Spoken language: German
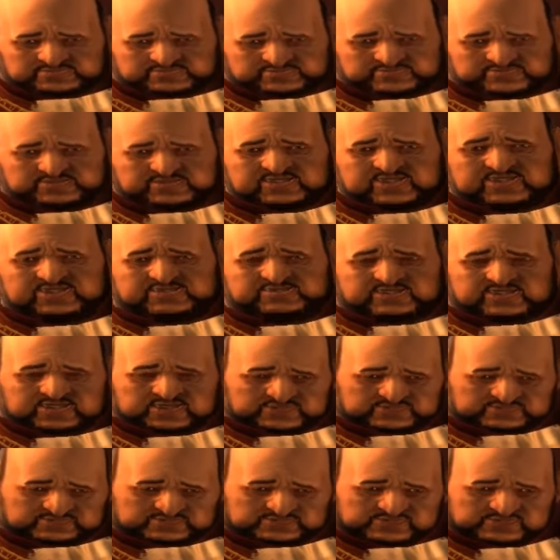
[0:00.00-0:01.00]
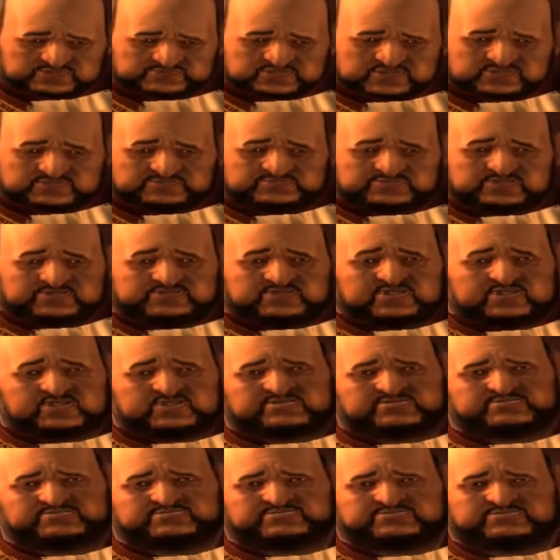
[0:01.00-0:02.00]
was Sie mir wohl alles
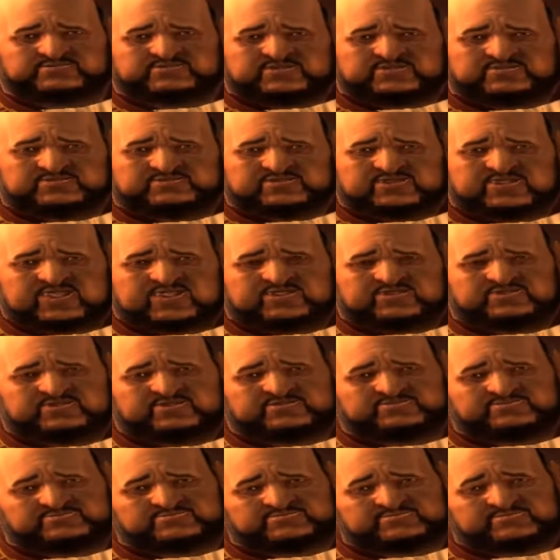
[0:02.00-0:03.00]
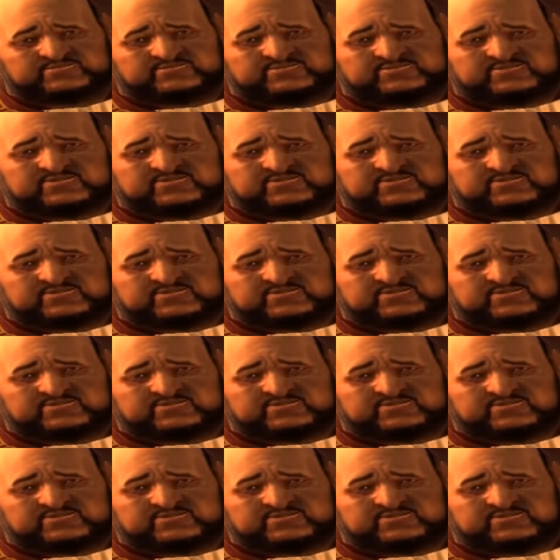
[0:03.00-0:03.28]
mitbringen werden.